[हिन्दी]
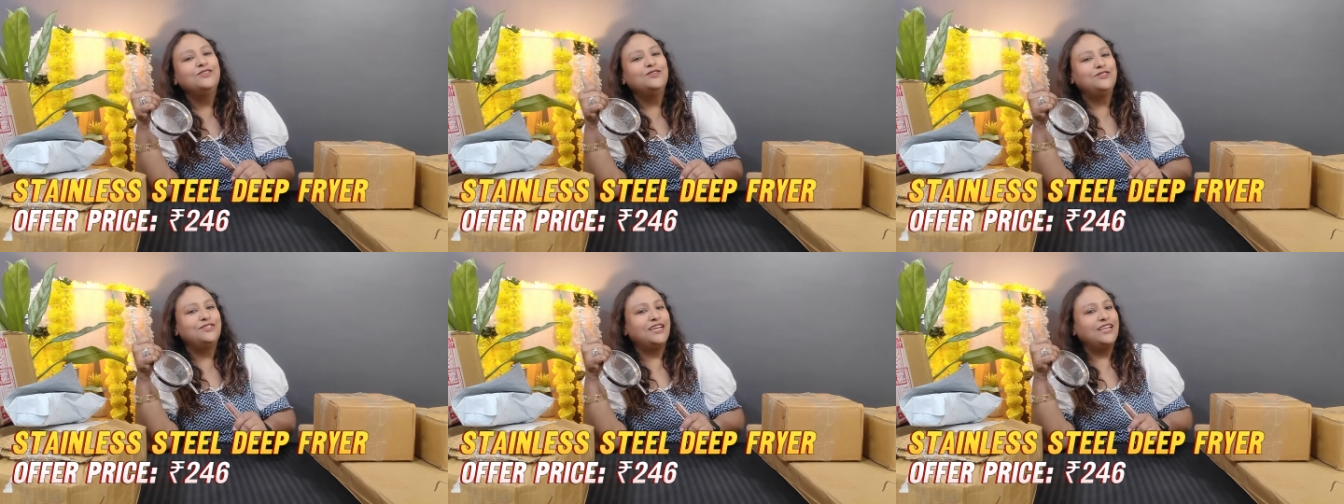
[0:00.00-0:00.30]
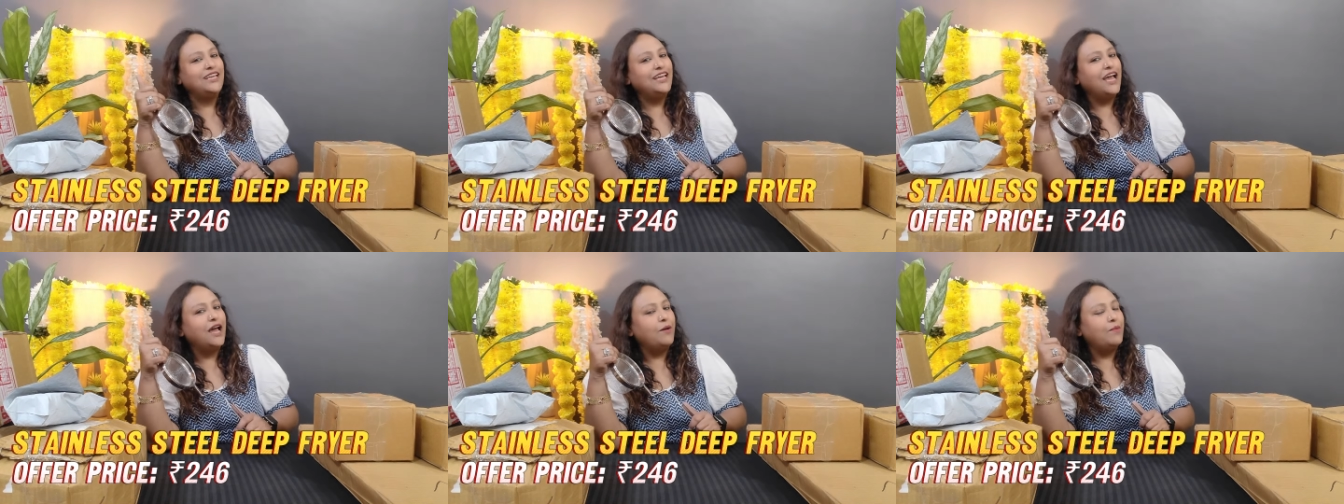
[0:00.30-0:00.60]
तो
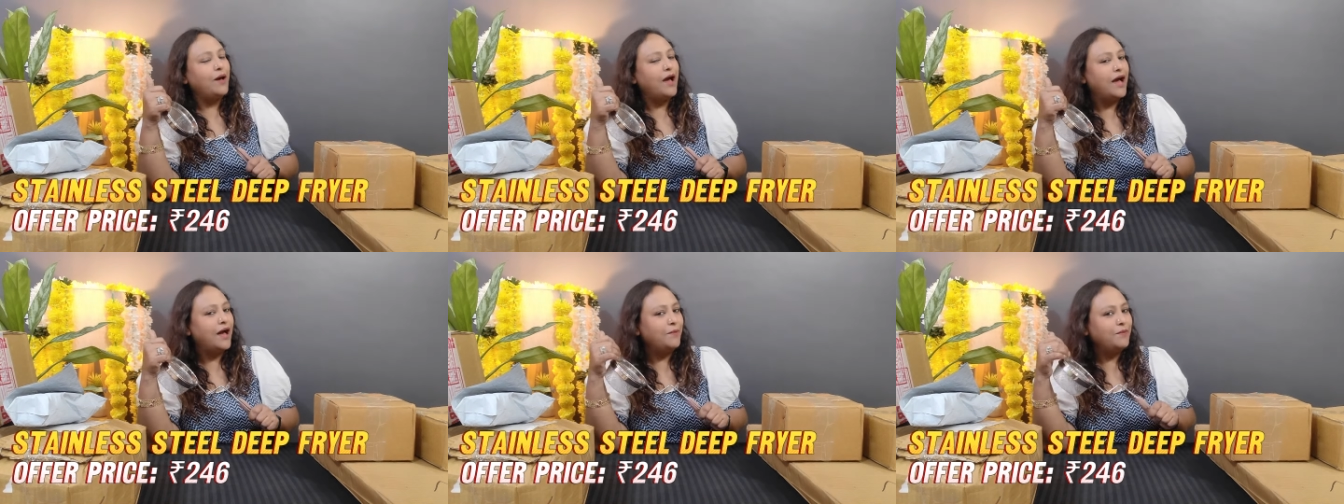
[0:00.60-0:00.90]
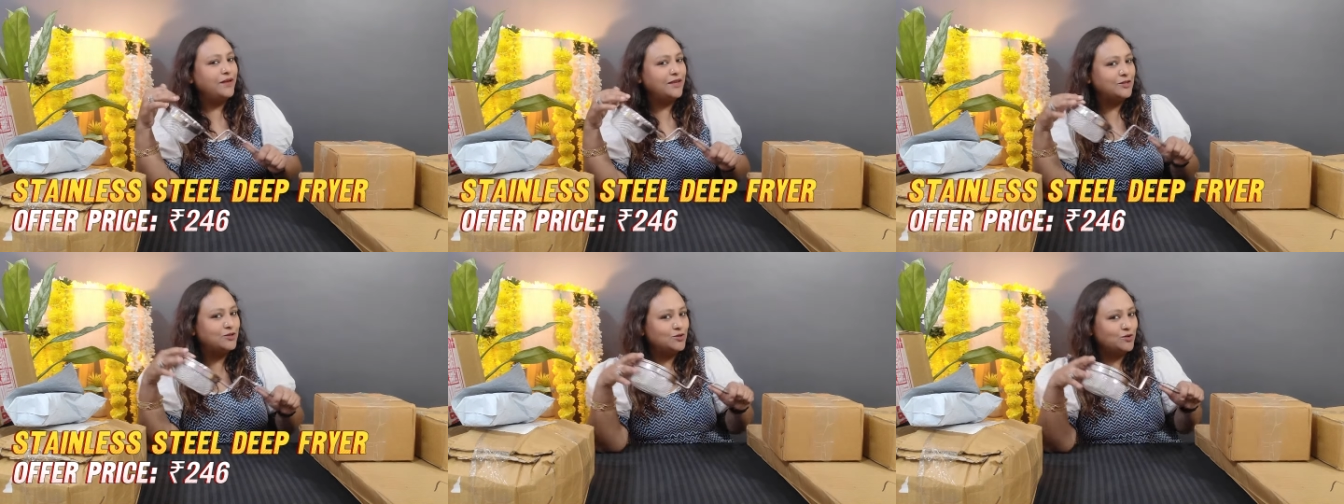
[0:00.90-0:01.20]
चलिए अब
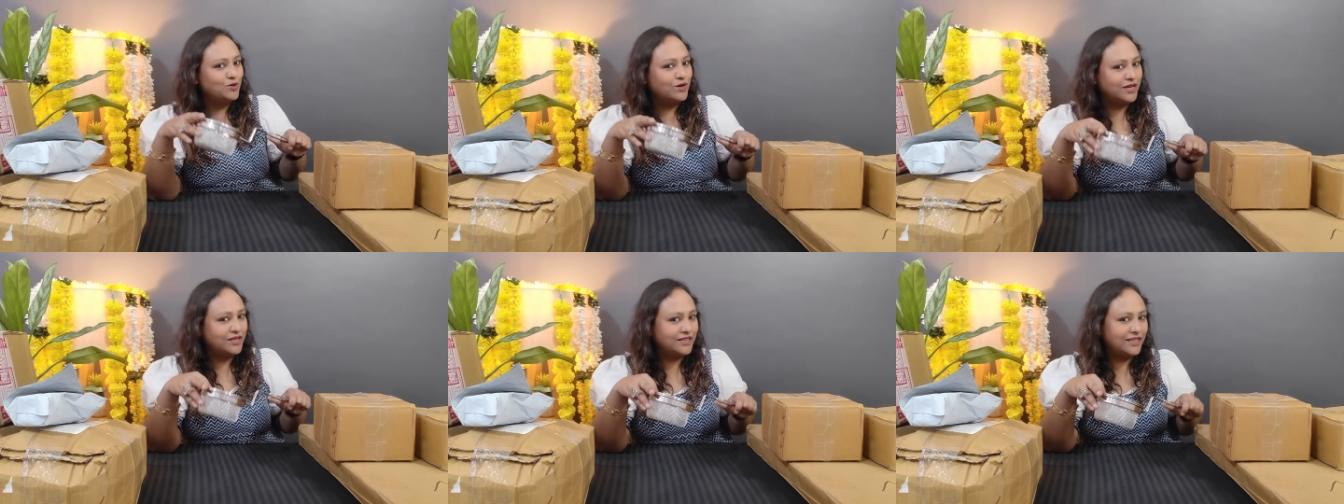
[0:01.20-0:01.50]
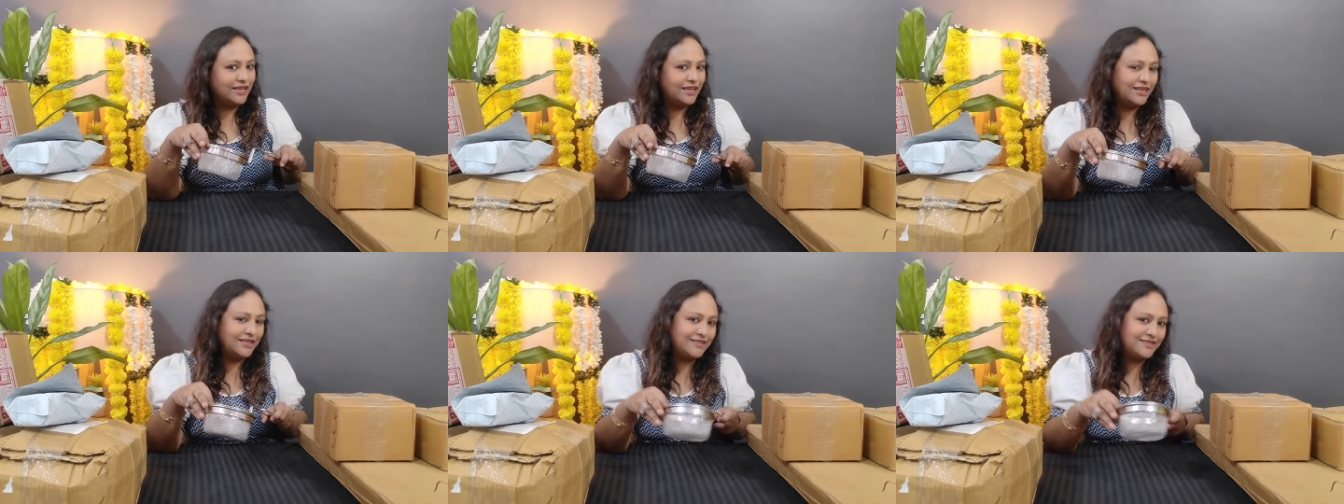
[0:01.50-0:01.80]
हम इसको
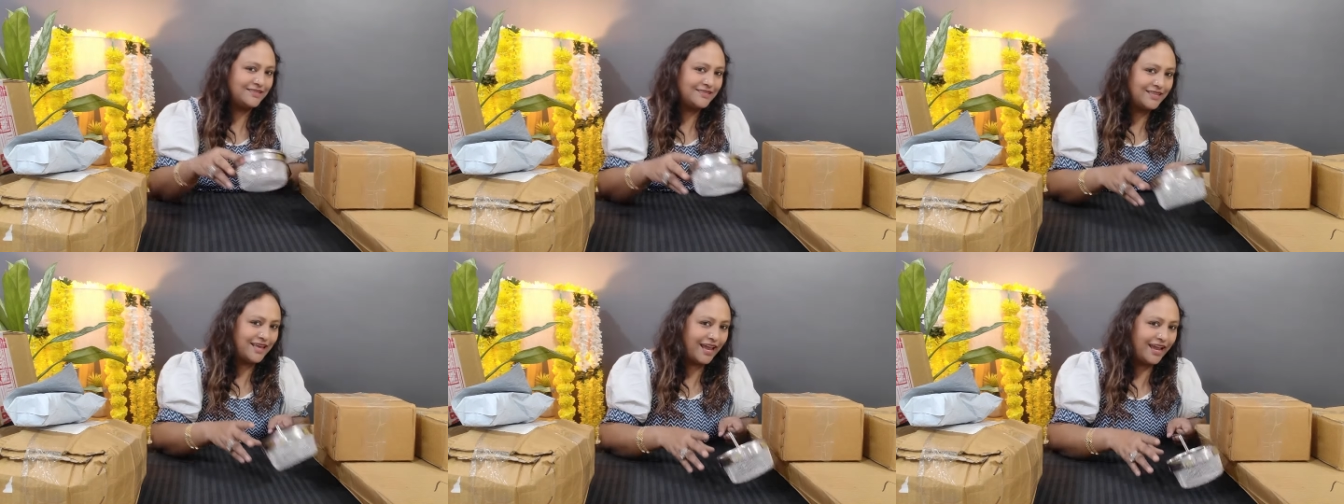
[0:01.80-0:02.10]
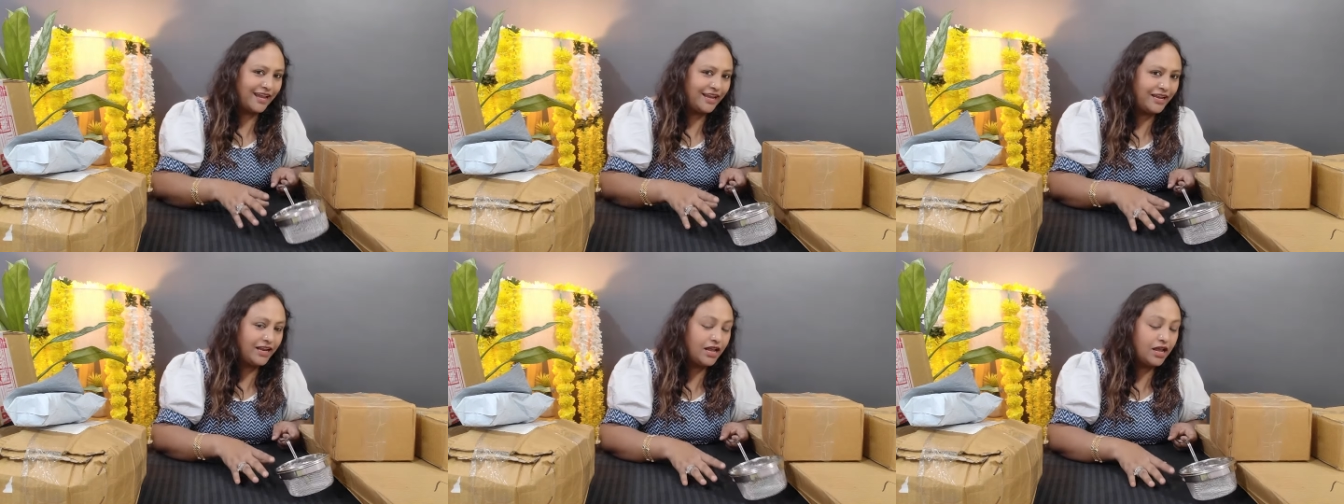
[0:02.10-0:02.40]
करते हैं
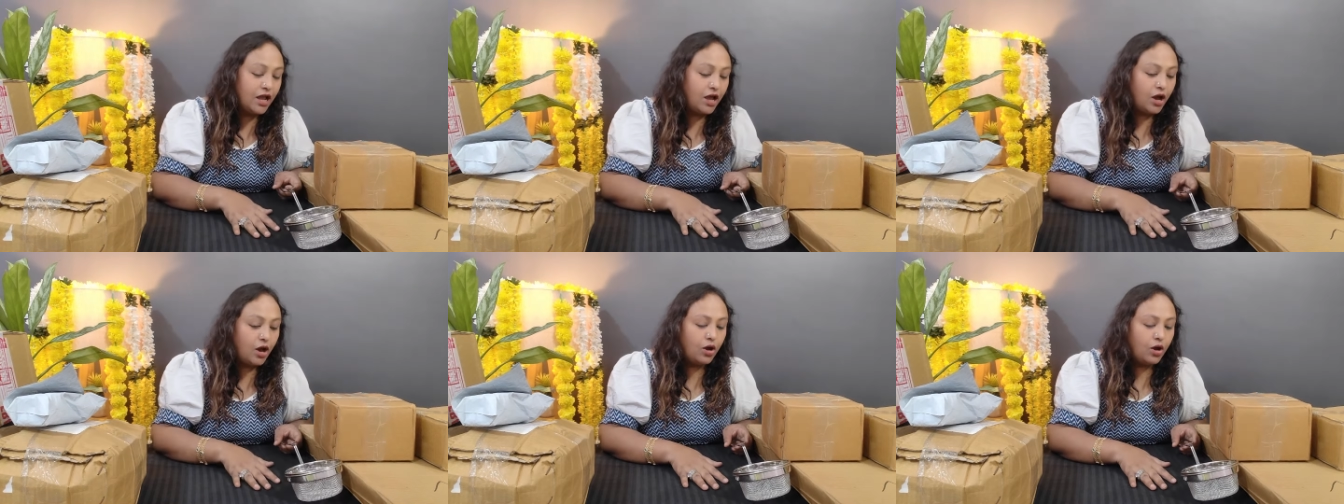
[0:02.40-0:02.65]
साइड